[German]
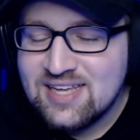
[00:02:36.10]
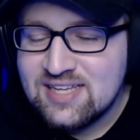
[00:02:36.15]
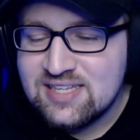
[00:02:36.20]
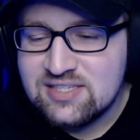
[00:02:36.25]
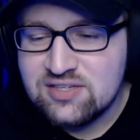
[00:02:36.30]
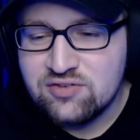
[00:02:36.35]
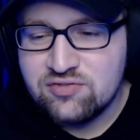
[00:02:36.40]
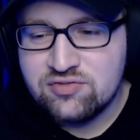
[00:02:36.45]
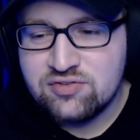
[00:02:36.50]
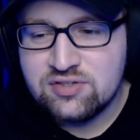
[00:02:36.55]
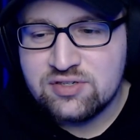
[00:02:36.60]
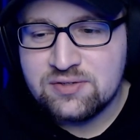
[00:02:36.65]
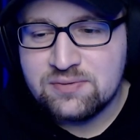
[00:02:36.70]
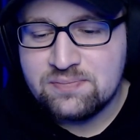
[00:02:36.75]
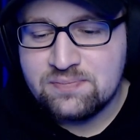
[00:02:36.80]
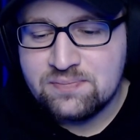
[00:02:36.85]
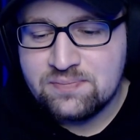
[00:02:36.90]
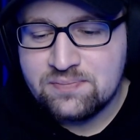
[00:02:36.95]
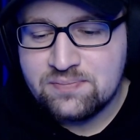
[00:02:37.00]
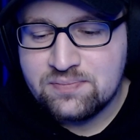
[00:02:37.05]
Ich
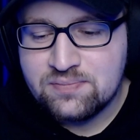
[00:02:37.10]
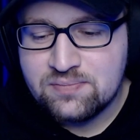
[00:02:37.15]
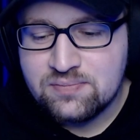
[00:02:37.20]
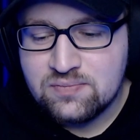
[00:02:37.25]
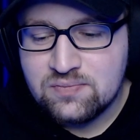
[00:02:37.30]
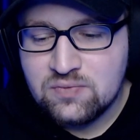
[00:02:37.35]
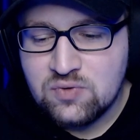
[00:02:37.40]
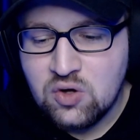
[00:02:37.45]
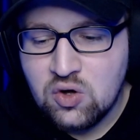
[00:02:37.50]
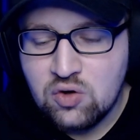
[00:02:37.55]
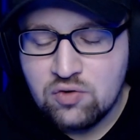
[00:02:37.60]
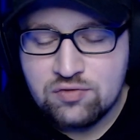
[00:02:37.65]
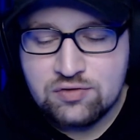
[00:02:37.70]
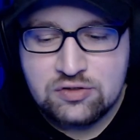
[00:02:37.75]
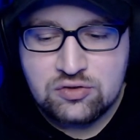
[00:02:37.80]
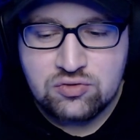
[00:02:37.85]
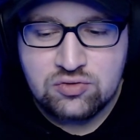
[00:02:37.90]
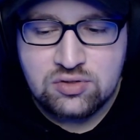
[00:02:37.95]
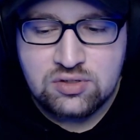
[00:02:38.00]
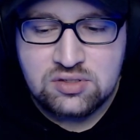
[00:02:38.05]
hoffe, auch wenn
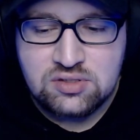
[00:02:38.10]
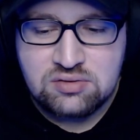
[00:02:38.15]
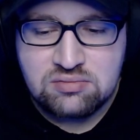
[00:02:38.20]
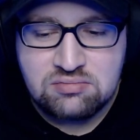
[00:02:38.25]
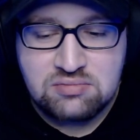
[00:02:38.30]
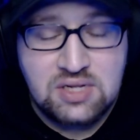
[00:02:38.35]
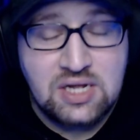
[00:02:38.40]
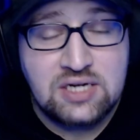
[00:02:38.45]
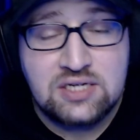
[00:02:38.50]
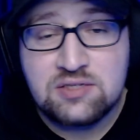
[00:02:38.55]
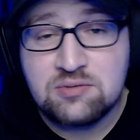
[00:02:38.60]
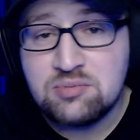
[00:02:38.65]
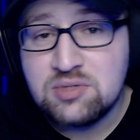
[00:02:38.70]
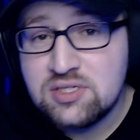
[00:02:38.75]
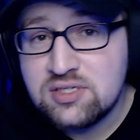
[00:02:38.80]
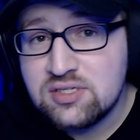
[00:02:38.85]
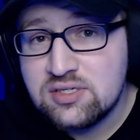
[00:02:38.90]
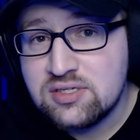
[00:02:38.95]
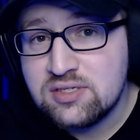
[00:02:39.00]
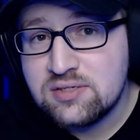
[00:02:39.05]
es nur ein kleines
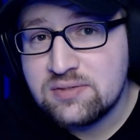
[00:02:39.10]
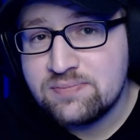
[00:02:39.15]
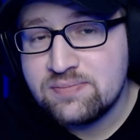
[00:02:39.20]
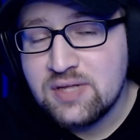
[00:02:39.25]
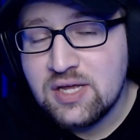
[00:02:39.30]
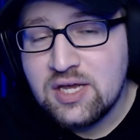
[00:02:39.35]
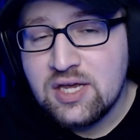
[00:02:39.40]
bisschen ist,